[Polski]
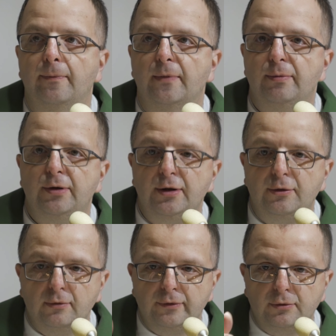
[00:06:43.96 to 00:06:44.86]
żebyś ty
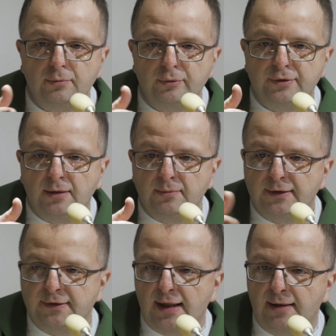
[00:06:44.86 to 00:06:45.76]
człowieku był sam
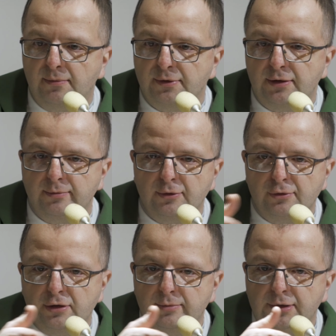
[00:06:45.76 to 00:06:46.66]
na sam z tymi
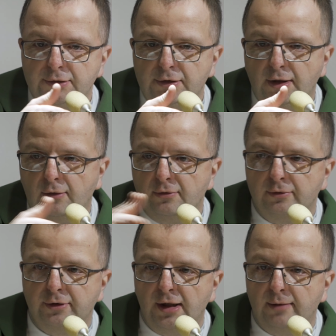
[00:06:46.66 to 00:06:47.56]
różnymi
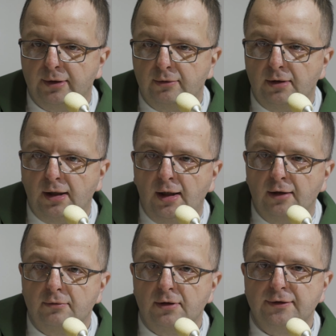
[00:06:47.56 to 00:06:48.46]
ideologiami, które
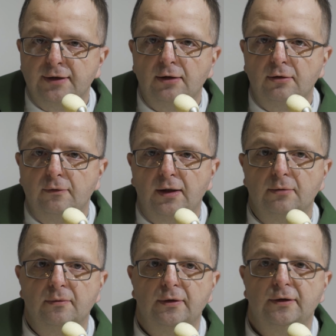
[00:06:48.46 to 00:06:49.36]
które
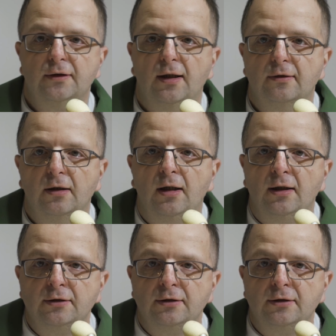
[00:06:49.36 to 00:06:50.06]
zatruwają Twoje serce.